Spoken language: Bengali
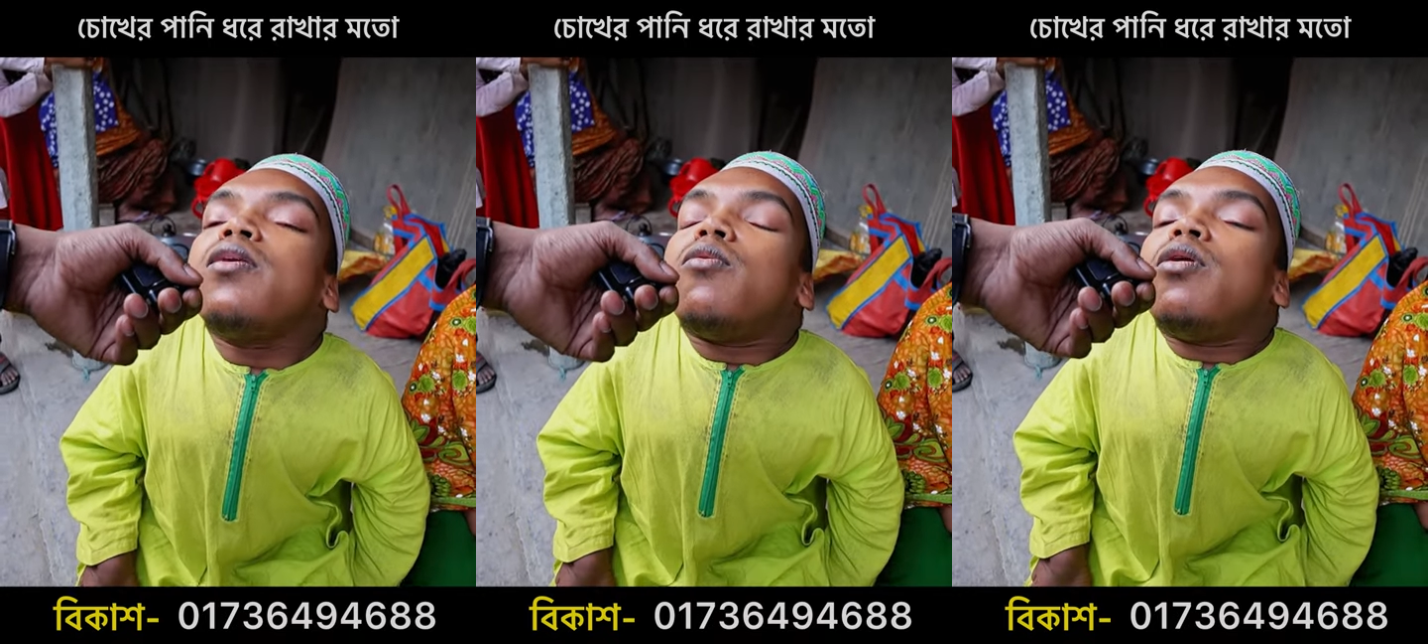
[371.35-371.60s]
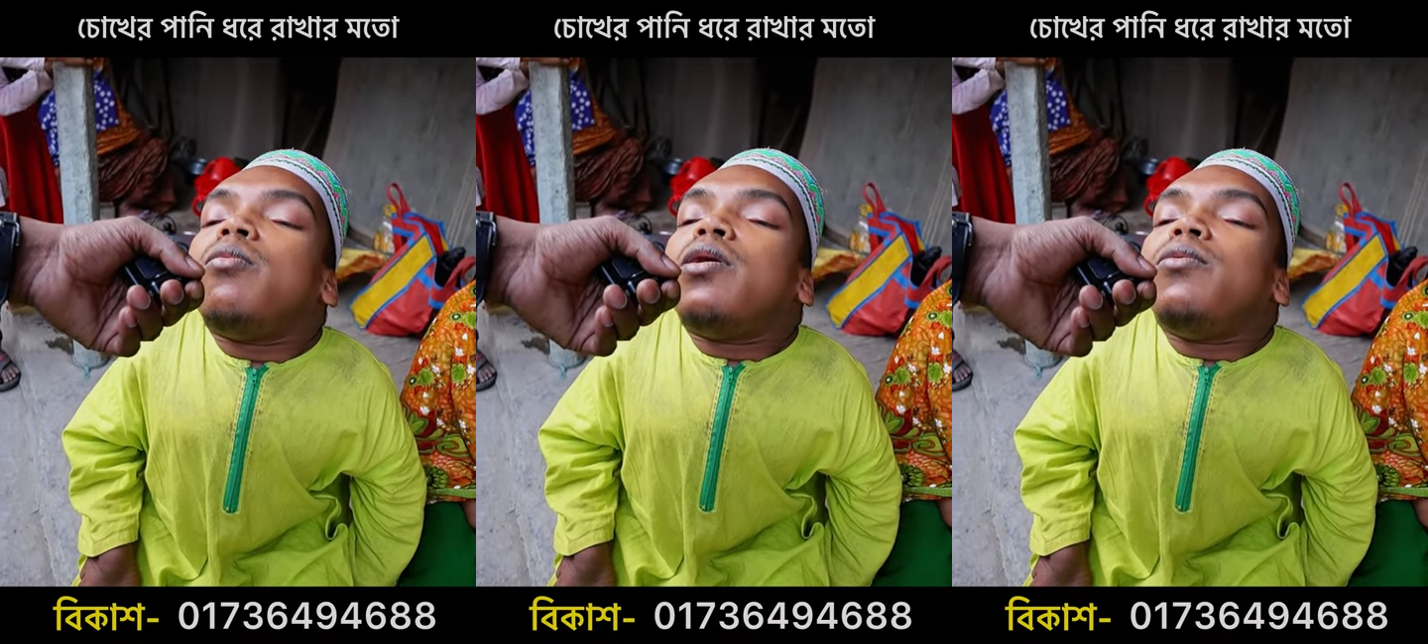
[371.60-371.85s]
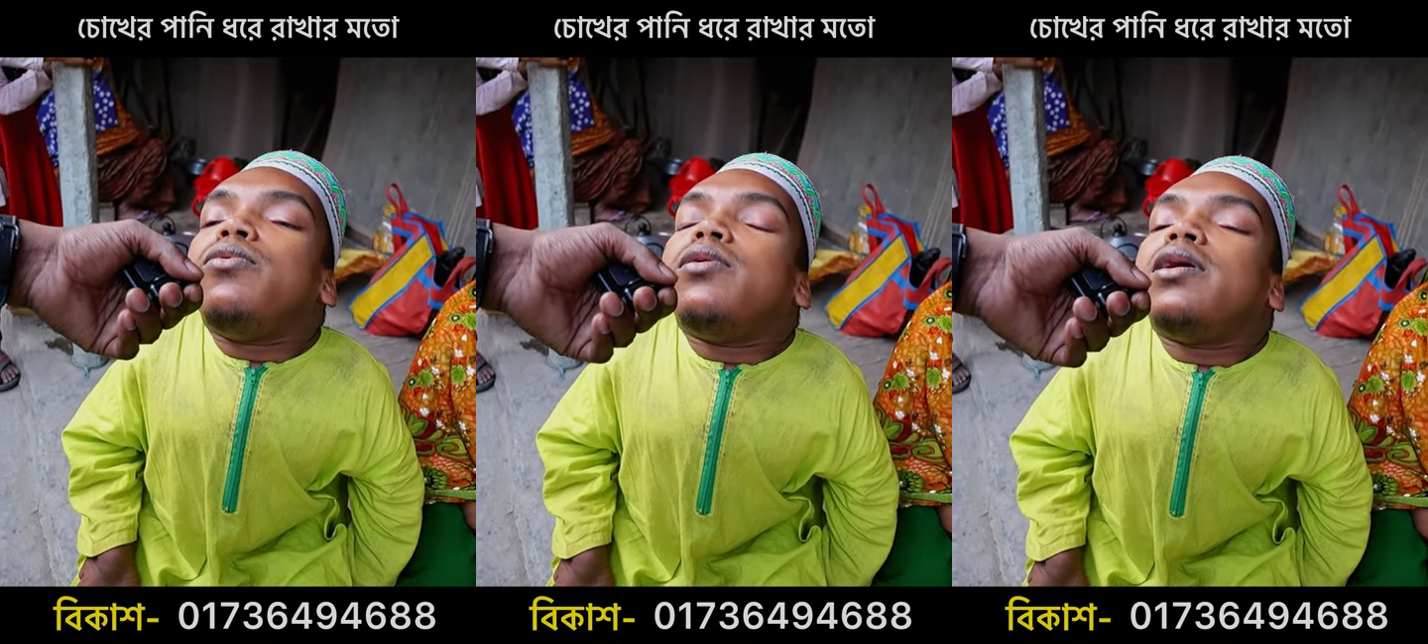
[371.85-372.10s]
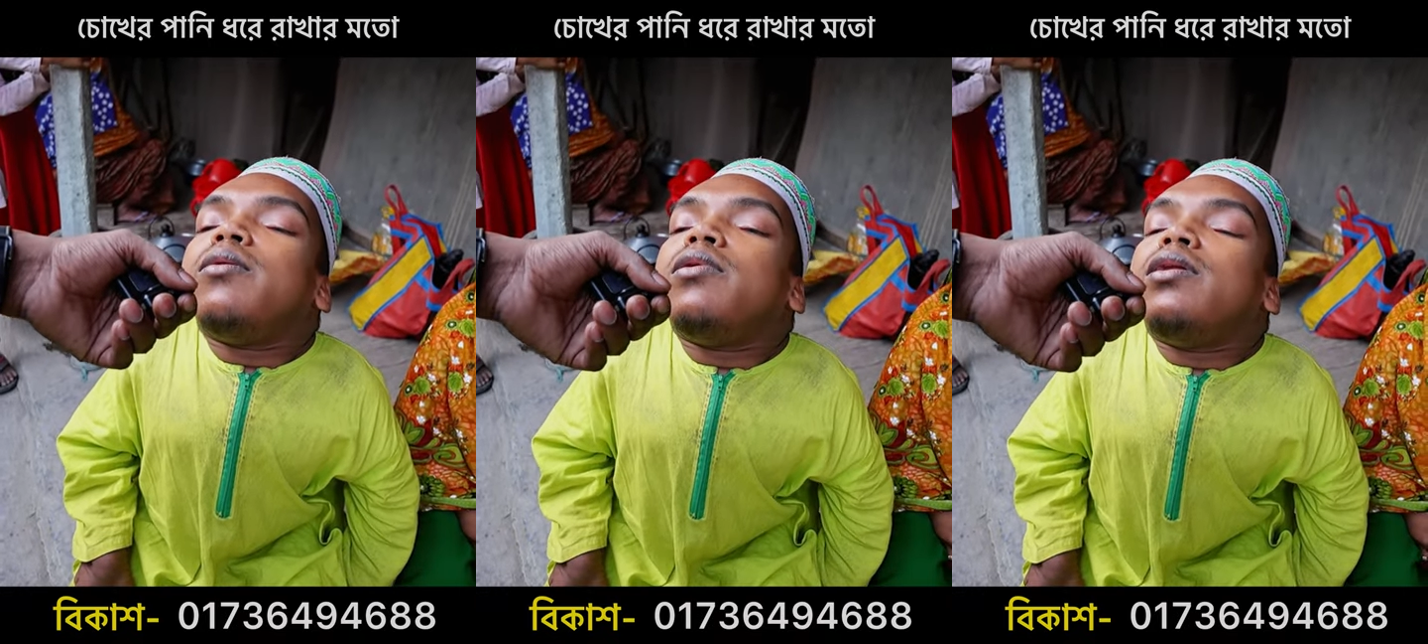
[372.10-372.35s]
وما
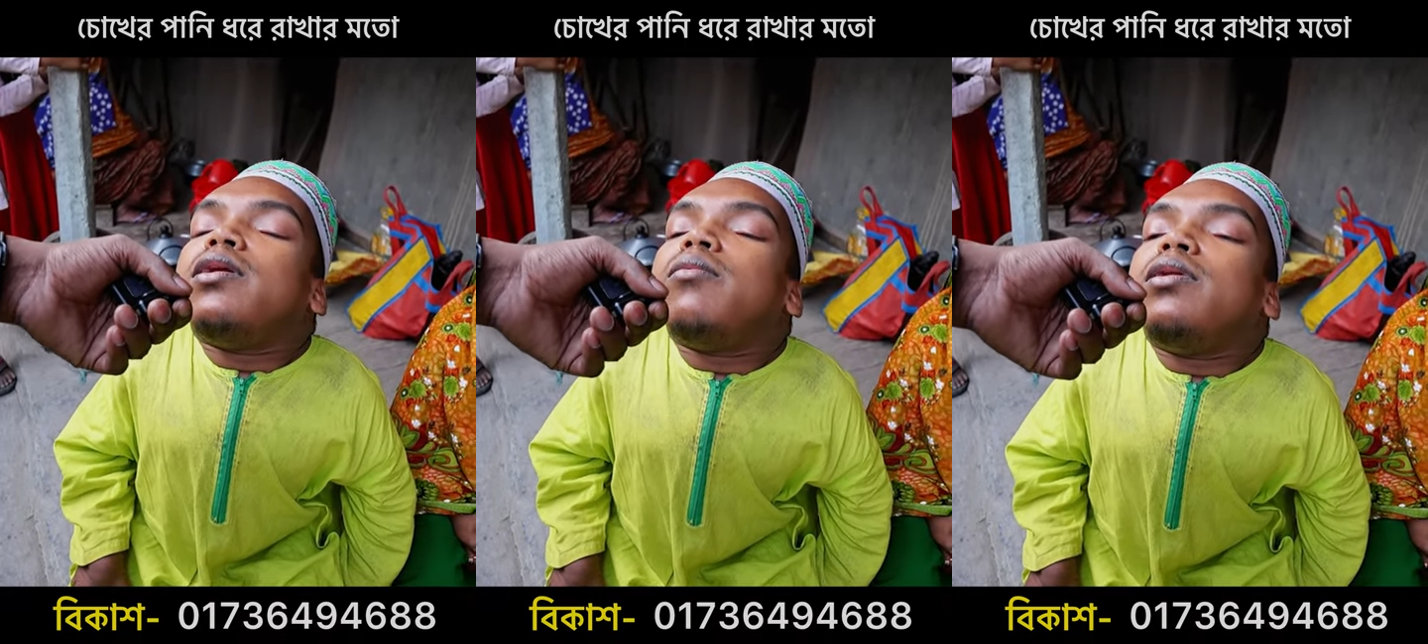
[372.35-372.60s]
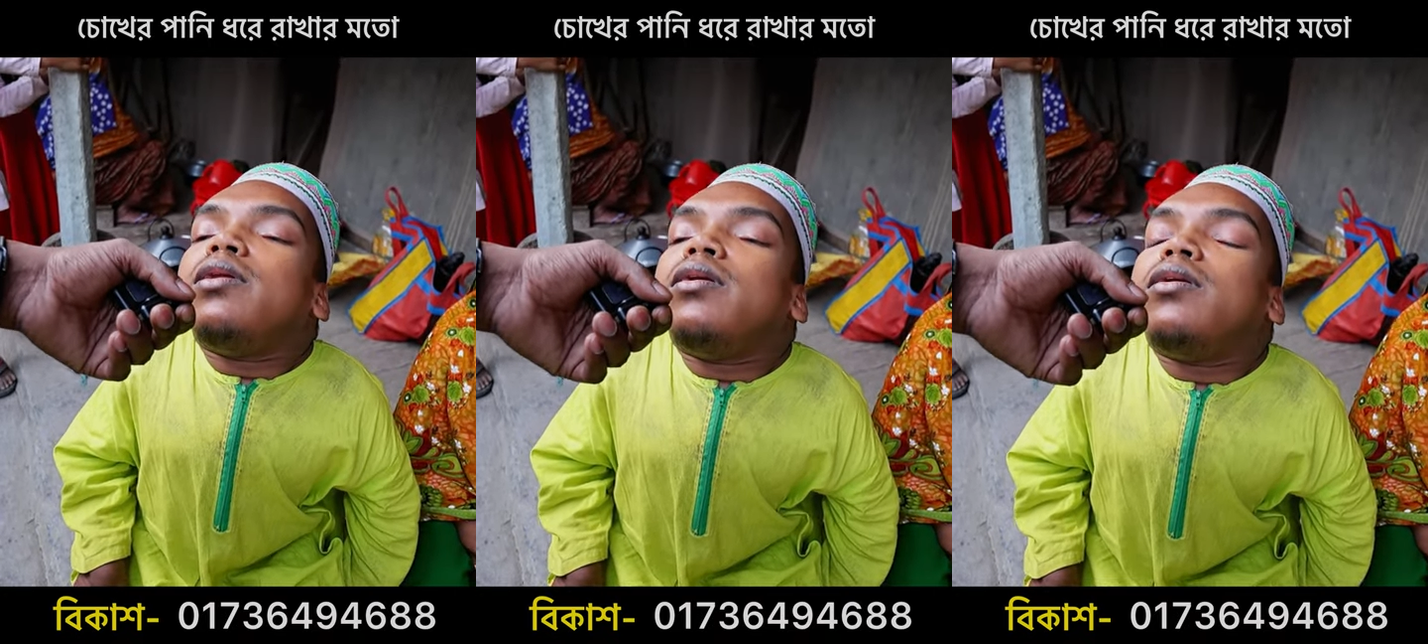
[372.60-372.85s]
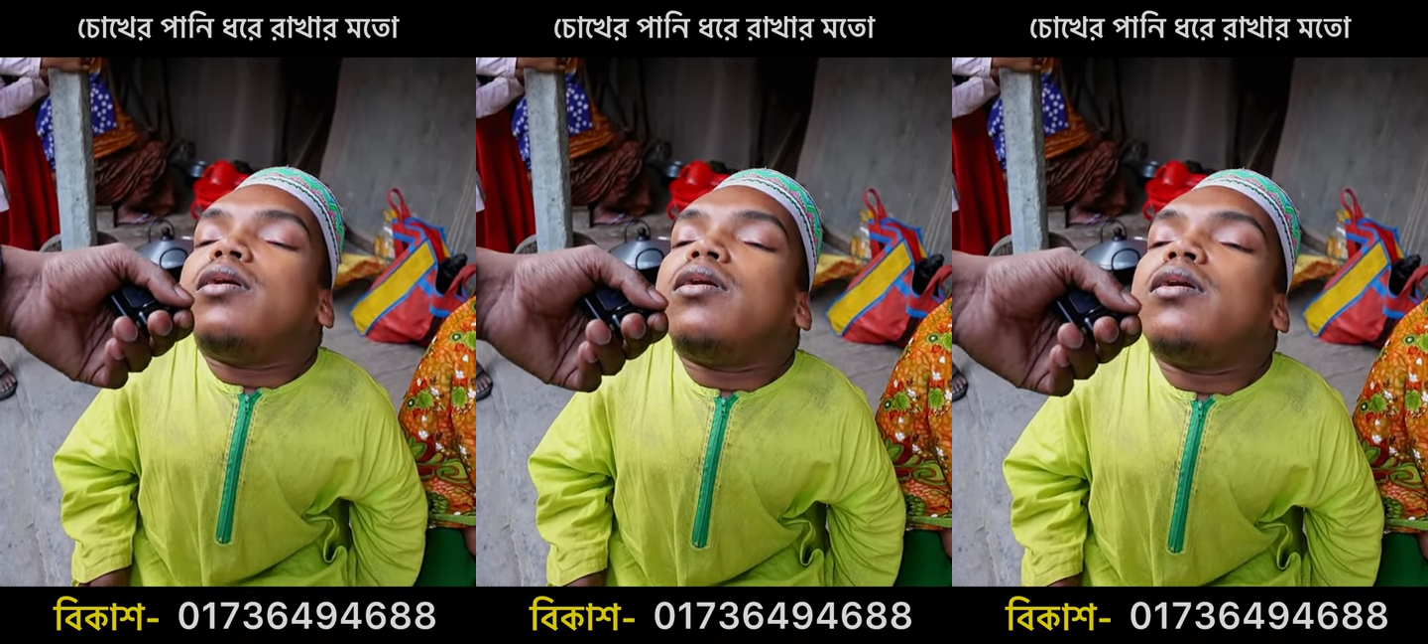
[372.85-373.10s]
أنزل من قبلك